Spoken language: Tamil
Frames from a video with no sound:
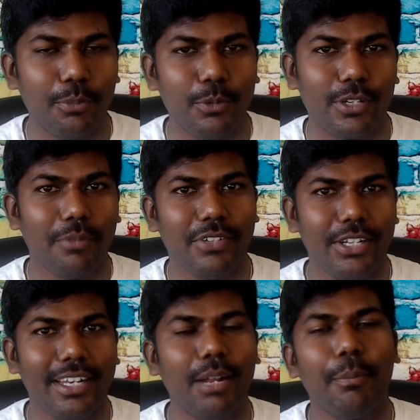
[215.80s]
மூணு ட்ராப்
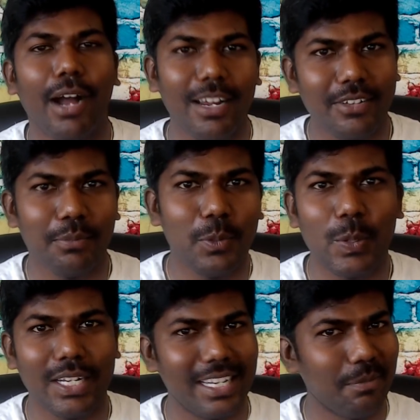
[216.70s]
விட்டிங்கன்னா பால் வந்து ப்ளூ
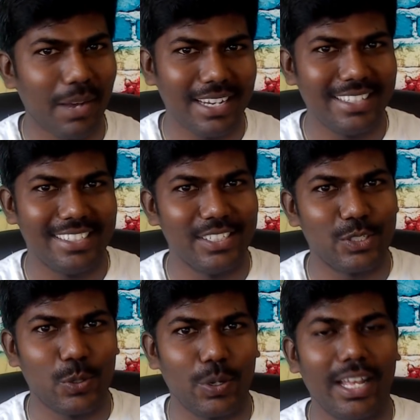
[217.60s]
கலரில் மாறிடுச்சுன்னு
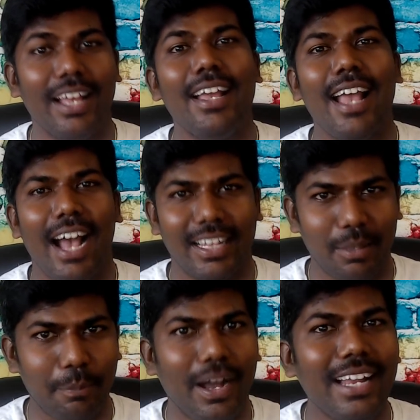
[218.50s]
வச்சுக்கோங்களேன்
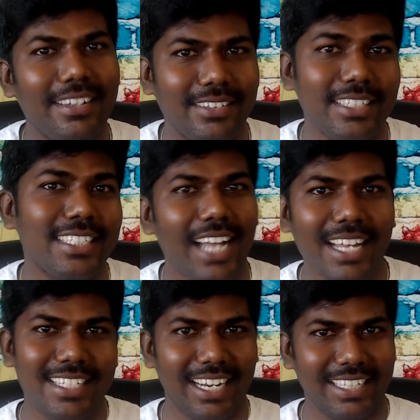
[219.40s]
அந்த பாலில் வந்து
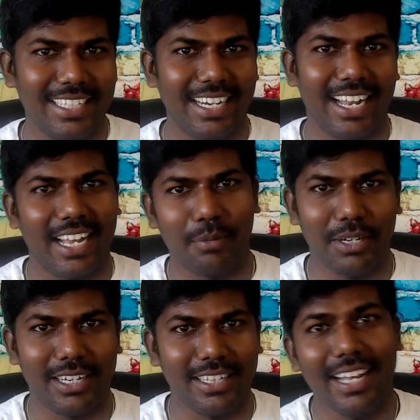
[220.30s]
ஸ்டார்ச் கலந்துருக்காங்க
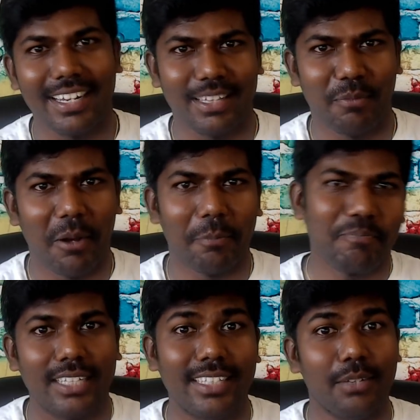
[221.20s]
அப்படின்றது அர்த்தமாக
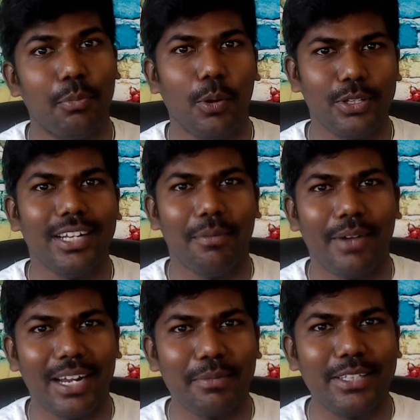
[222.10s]
சரி போதுண்டா
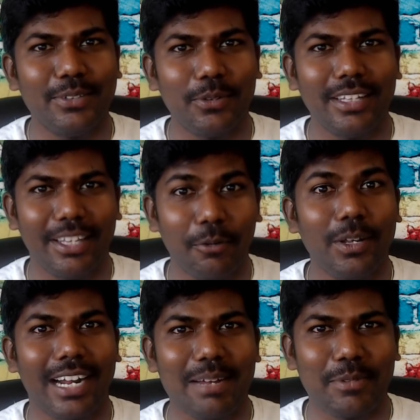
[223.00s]
பாலை பற்றி சொன்னது
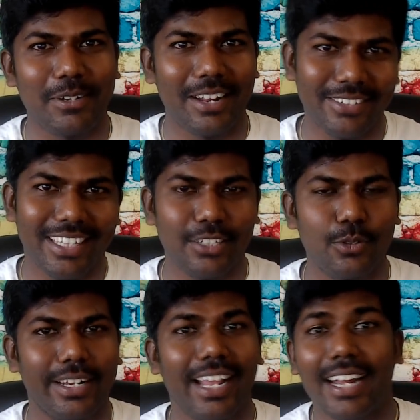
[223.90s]
எவ்வளோ கலப்பணும்டா அப்படின்னு தானே
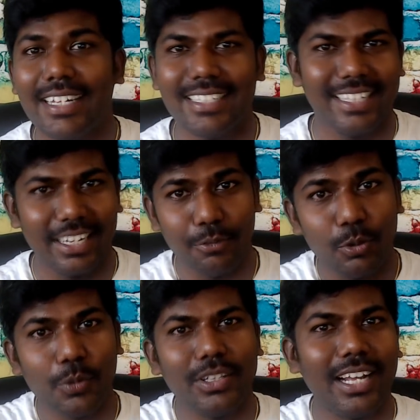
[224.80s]
சொல்கிறீங்க அட்லீஸ்ட் இதில்
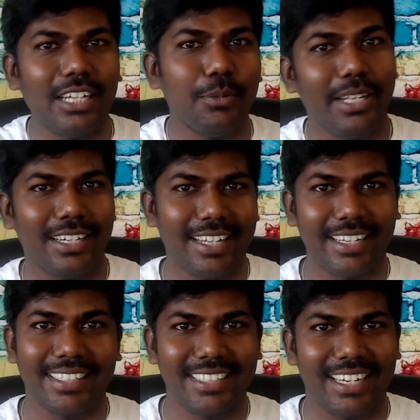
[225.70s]
இவ்வளோ வந்து கண்டுபிடிக்கிற
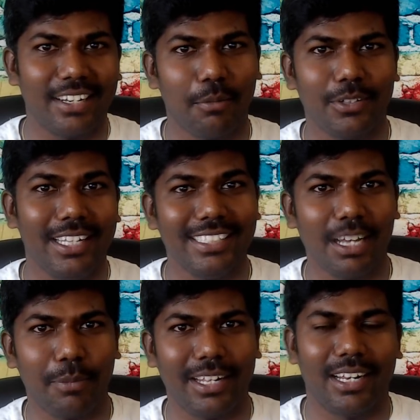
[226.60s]
டெக்னிக்ஸ் இருக்குன்னு நம்ம வந்து
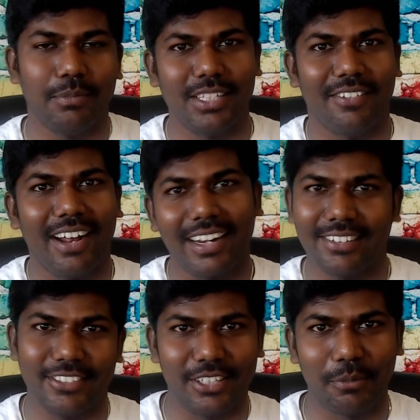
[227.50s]
என்ஜாய் பண்ணிக்கலாம் சரி வாங்க
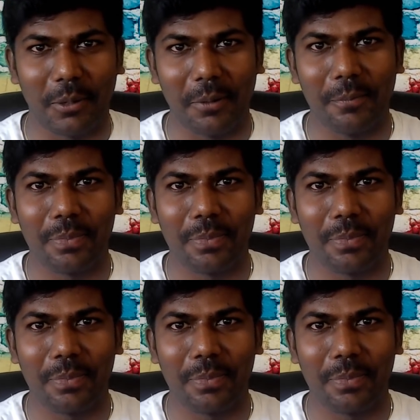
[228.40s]
அடுத்த விஷயத்துக்கு போகலாம்